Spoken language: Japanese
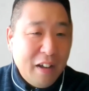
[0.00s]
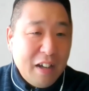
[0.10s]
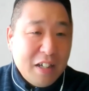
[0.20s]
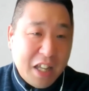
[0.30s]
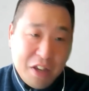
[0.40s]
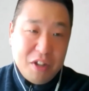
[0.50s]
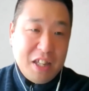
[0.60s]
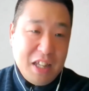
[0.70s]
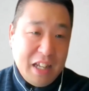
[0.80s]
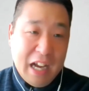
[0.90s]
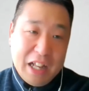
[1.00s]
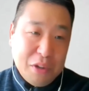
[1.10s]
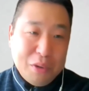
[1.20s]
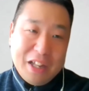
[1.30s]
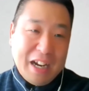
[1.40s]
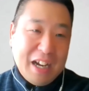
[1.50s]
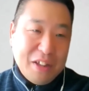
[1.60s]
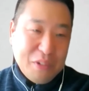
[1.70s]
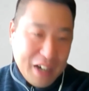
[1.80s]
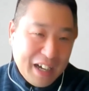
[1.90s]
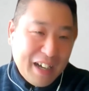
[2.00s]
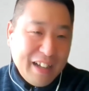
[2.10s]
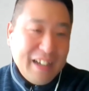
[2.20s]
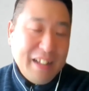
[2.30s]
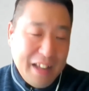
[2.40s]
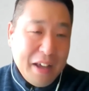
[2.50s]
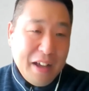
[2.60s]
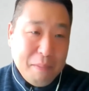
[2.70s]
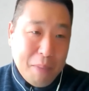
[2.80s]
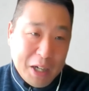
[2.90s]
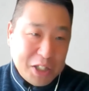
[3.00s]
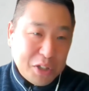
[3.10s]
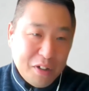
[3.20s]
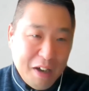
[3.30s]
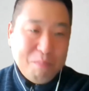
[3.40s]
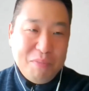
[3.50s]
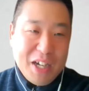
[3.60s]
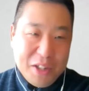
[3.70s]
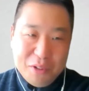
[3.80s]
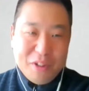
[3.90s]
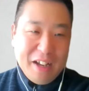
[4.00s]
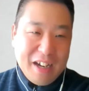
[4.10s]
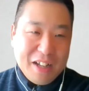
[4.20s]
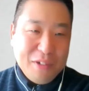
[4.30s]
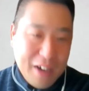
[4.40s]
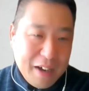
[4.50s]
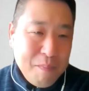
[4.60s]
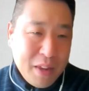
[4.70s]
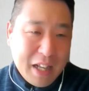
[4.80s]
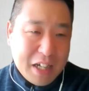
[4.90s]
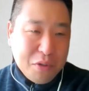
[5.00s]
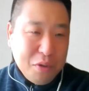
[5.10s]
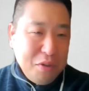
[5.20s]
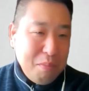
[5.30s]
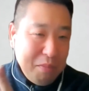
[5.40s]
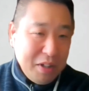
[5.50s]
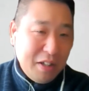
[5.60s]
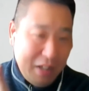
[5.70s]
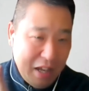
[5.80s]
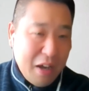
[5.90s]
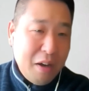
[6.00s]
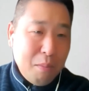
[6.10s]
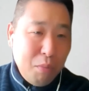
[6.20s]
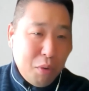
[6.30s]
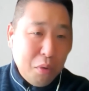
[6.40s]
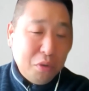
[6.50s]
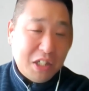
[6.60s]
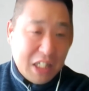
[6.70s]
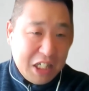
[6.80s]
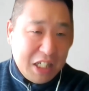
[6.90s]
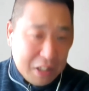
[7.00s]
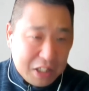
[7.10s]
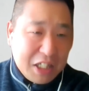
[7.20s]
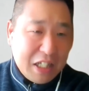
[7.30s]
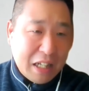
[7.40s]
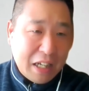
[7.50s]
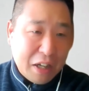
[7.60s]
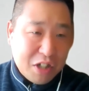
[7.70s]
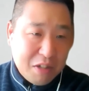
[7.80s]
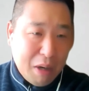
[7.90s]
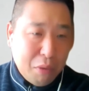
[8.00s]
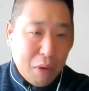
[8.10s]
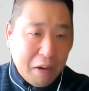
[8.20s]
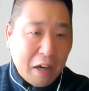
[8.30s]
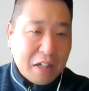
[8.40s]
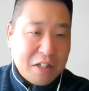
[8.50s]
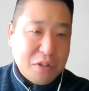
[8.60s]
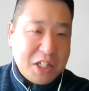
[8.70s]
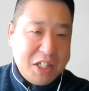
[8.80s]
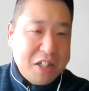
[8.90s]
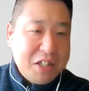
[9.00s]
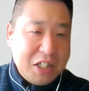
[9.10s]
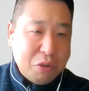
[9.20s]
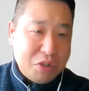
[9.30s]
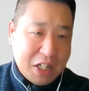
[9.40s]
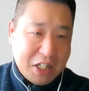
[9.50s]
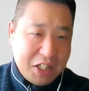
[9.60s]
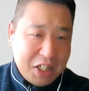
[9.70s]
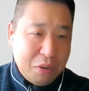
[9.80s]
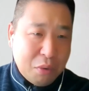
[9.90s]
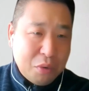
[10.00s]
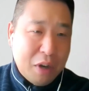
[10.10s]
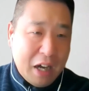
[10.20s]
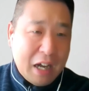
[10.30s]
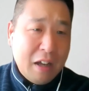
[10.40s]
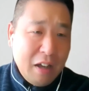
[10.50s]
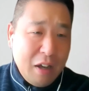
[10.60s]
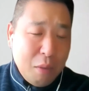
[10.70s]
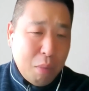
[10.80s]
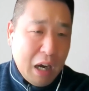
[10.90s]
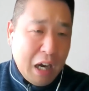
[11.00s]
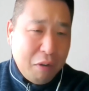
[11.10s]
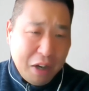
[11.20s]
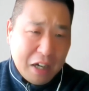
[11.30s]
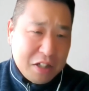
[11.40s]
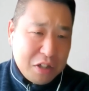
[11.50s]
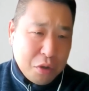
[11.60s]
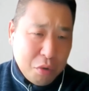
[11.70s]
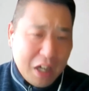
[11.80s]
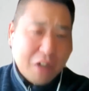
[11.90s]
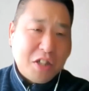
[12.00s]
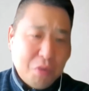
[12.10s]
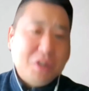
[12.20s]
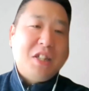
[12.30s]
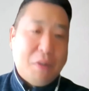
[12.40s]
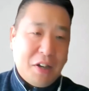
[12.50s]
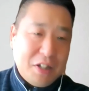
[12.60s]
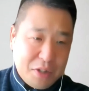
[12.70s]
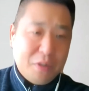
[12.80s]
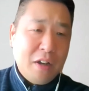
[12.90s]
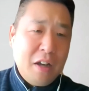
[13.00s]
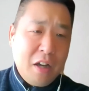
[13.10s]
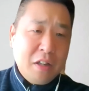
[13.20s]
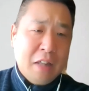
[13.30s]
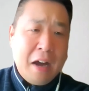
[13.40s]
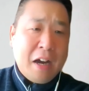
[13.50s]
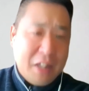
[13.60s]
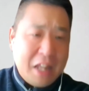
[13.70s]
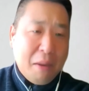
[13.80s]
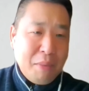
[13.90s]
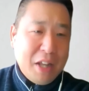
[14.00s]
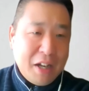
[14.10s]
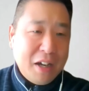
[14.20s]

セキュリティがどうたらとか、で、バージョンアップがどうたらとか、なんかそういう、ね、向こうとした親切心なんだけど、スマホ側からすると親切心でお知らせしてることが、母親からするととにかくストレスなわけですよ。なんか出たみたい